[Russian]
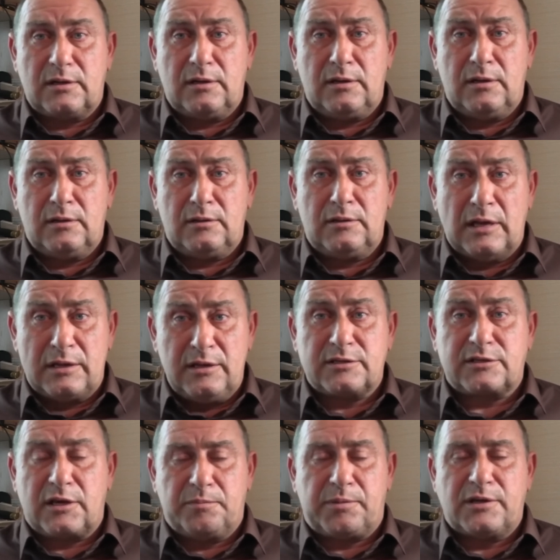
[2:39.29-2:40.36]
э,
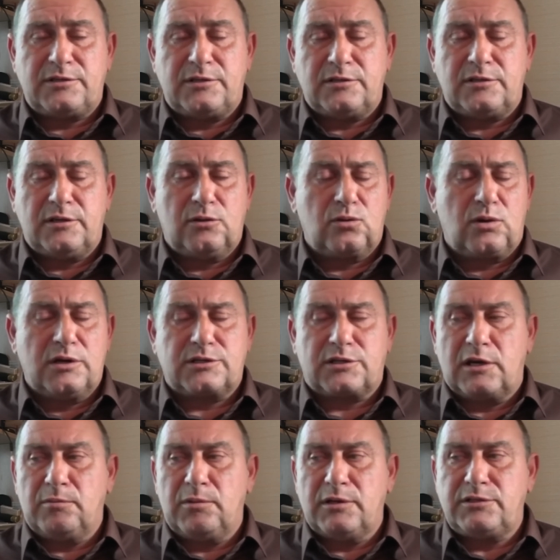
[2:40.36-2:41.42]
Донецкой, простите,
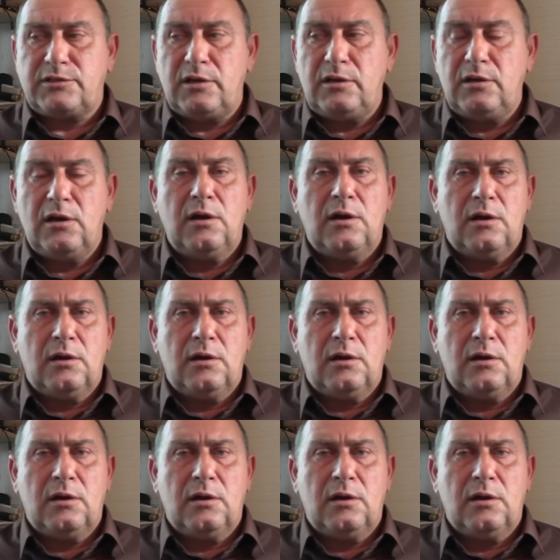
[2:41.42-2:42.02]
Луганской областей,